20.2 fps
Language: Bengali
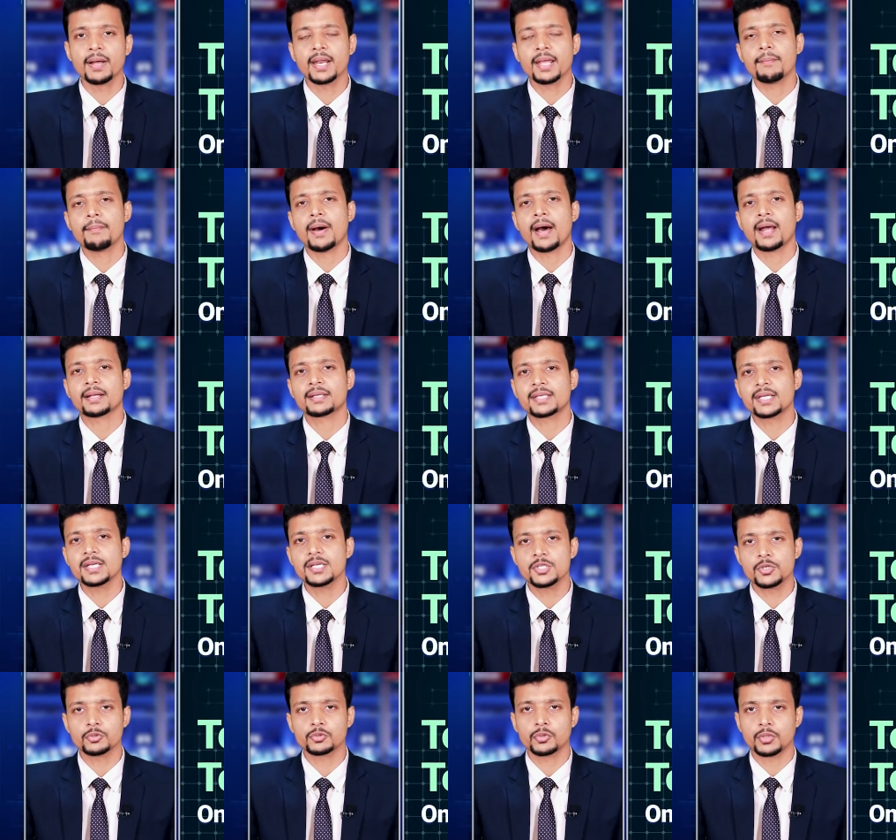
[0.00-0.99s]
মানে
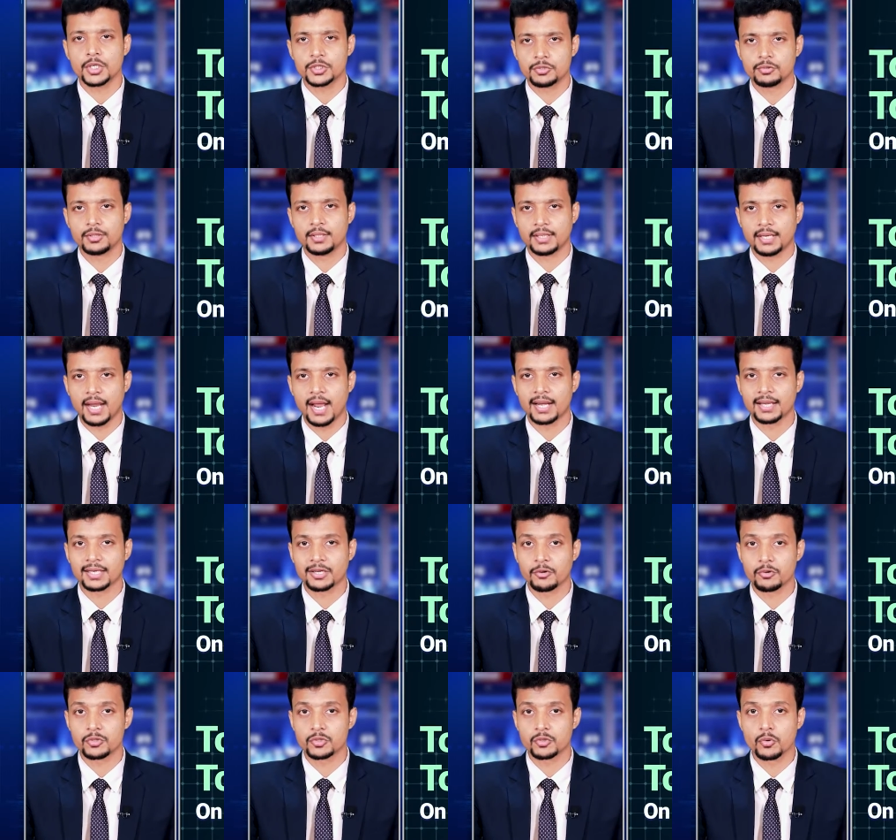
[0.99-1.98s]
মার্কিন যুক্তরাষ্ট্র থেকে আর
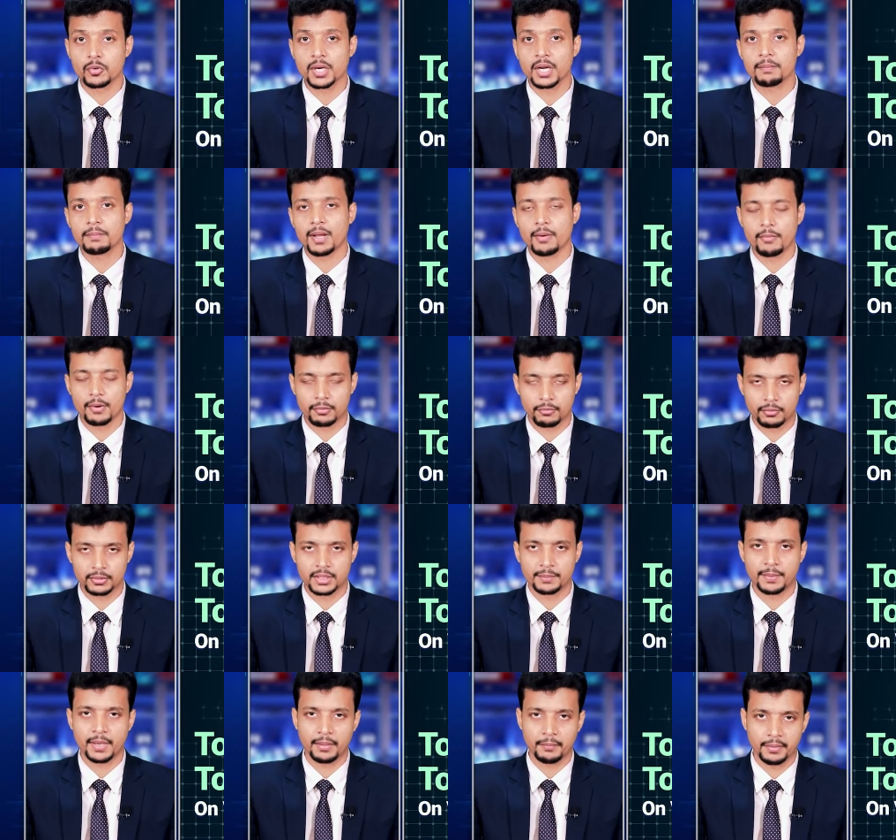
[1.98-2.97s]
কেউ টোকেন ব্যবহার
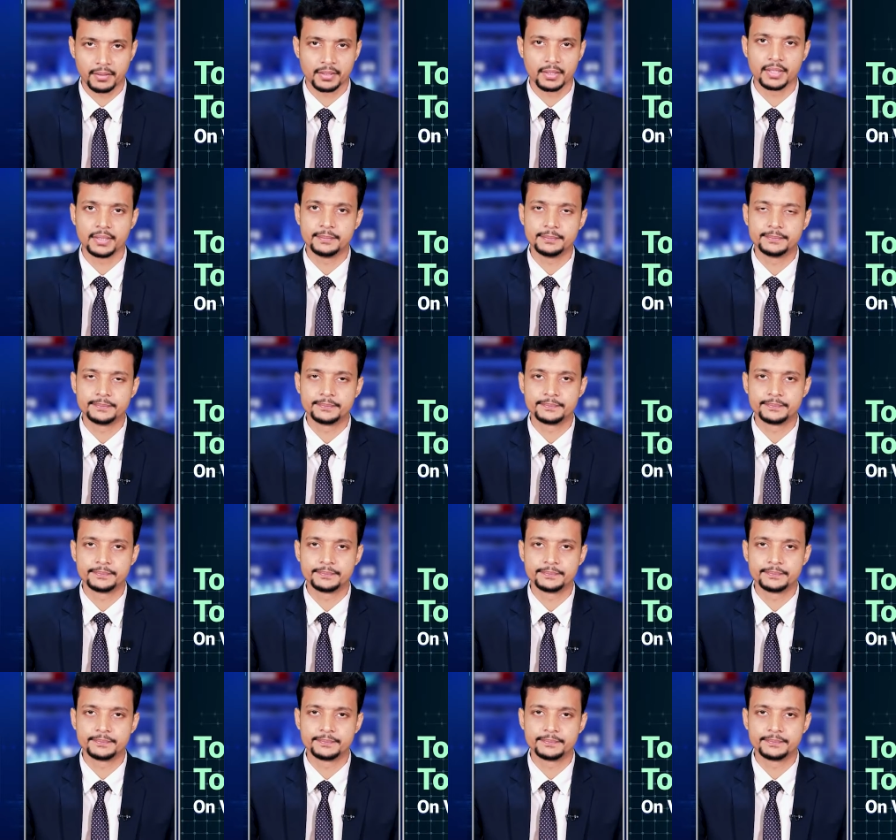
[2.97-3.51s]
করতে পারবেন না